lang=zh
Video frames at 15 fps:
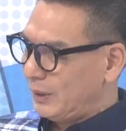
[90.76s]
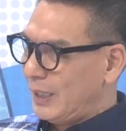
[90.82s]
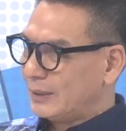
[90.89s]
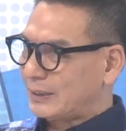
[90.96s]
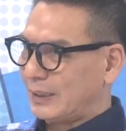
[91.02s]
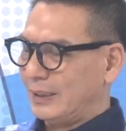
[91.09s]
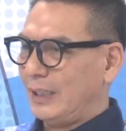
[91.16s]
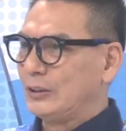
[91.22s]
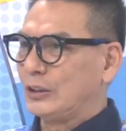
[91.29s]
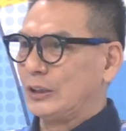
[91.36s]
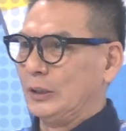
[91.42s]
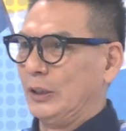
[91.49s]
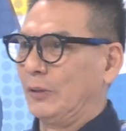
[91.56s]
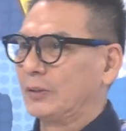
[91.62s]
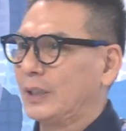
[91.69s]
业者，那
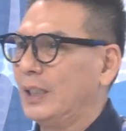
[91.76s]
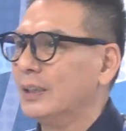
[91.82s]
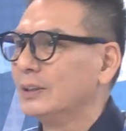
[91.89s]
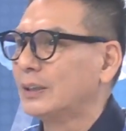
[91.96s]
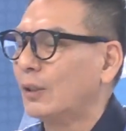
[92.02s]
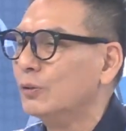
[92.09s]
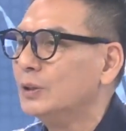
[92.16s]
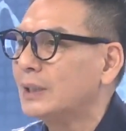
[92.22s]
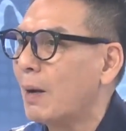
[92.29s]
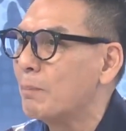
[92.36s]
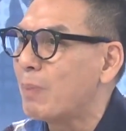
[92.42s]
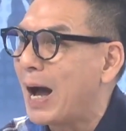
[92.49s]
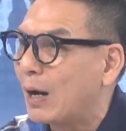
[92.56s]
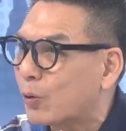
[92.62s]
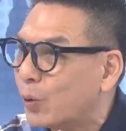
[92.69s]
尽量替消费者
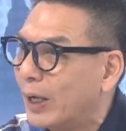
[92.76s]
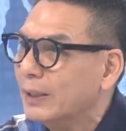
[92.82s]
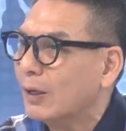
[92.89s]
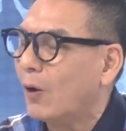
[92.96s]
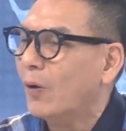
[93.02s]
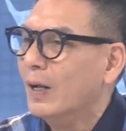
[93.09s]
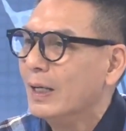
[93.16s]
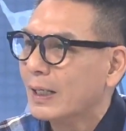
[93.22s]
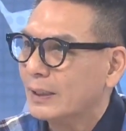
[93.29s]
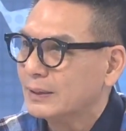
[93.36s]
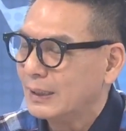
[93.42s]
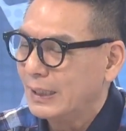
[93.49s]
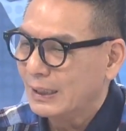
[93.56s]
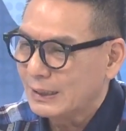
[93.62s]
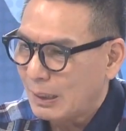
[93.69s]
把关哈。而
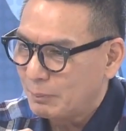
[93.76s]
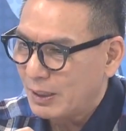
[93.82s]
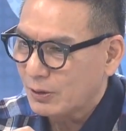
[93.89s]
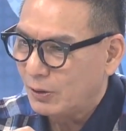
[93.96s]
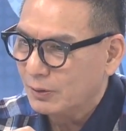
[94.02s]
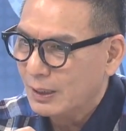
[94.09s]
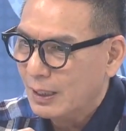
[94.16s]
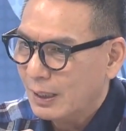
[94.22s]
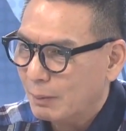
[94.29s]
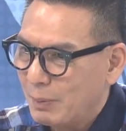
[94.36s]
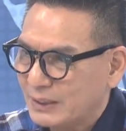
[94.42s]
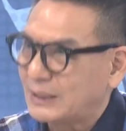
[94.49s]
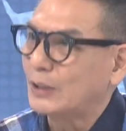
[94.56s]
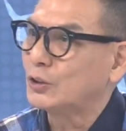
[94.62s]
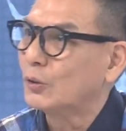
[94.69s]
且咱干妈讲
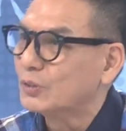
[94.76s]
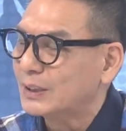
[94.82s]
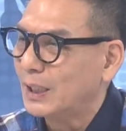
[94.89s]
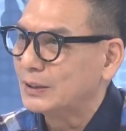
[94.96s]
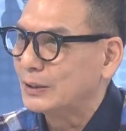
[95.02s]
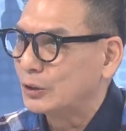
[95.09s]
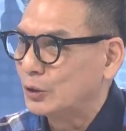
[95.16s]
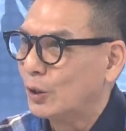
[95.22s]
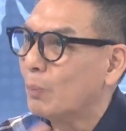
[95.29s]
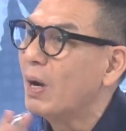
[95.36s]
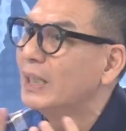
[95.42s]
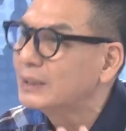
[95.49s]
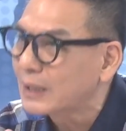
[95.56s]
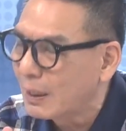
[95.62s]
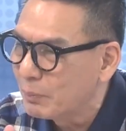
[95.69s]
卖假香蕉是尽量
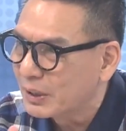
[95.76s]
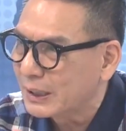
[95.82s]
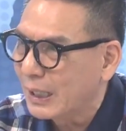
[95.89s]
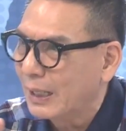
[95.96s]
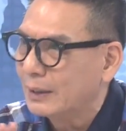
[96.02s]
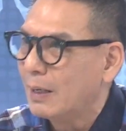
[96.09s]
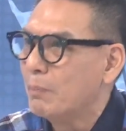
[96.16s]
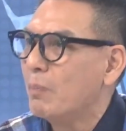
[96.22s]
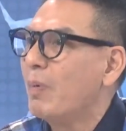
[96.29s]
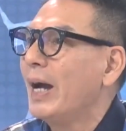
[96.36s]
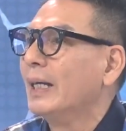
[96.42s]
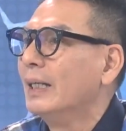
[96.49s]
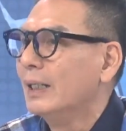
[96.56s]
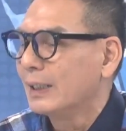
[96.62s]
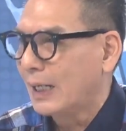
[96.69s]
卖假物件，那
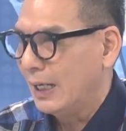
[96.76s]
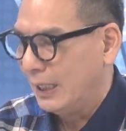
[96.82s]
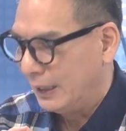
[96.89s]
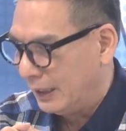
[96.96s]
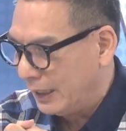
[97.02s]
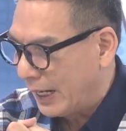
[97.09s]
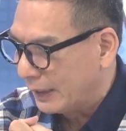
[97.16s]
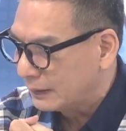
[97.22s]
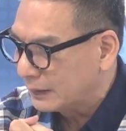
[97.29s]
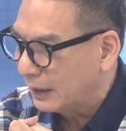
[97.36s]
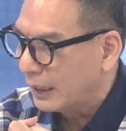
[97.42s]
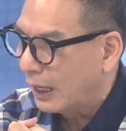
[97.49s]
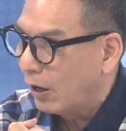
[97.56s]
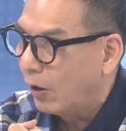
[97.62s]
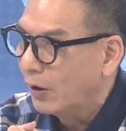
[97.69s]
卖个黑的来
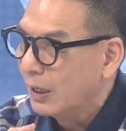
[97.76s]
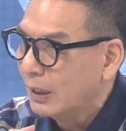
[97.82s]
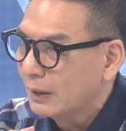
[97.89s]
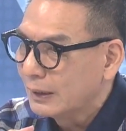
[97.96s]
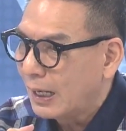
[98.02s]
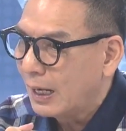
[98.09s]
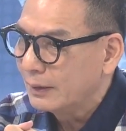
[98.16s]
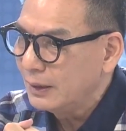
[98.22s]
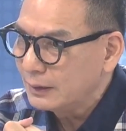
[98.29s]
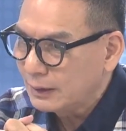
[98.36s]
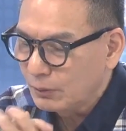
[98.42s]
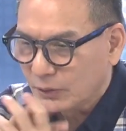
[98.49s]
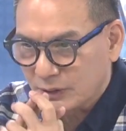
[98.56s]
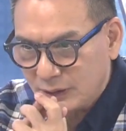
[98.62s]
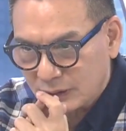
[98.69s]
对了哈。那那
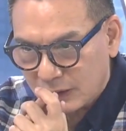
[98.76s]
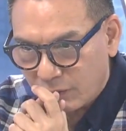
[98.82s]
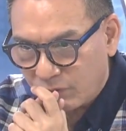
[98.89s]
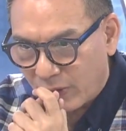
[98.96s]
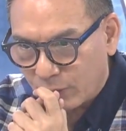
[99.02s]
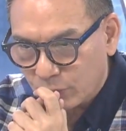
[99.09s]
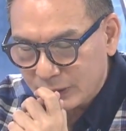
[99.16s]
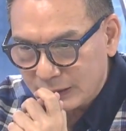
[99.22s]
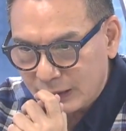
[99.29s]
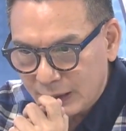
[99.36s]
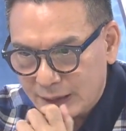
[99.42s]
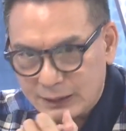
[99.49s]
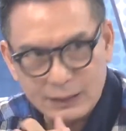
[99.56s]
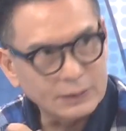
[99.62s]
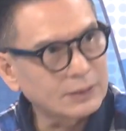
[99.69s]
天我记得访问那
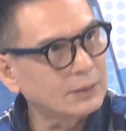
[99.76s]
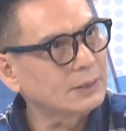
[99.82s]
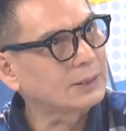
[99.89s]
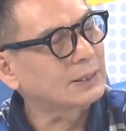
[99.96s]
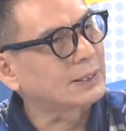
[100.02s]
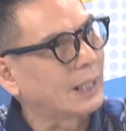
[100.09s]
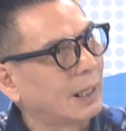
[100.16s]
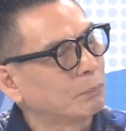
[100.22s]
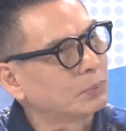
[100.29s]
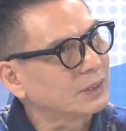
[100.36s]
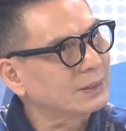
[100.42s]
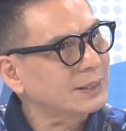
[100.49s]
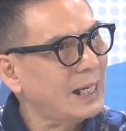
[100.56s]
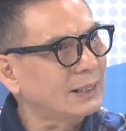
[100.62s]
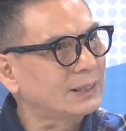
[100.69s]
个是谁啊？不
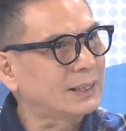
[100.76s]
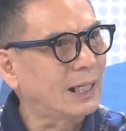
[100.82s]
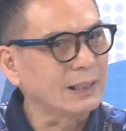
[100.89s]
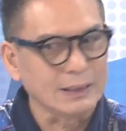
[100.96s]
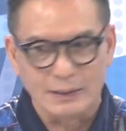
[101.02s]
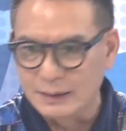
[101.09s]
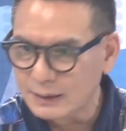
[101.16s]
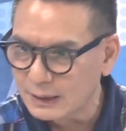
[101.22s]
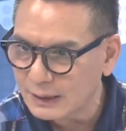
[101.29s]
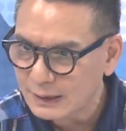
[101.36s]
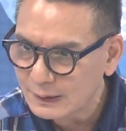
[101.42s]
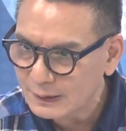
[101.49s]
是戴香怡那个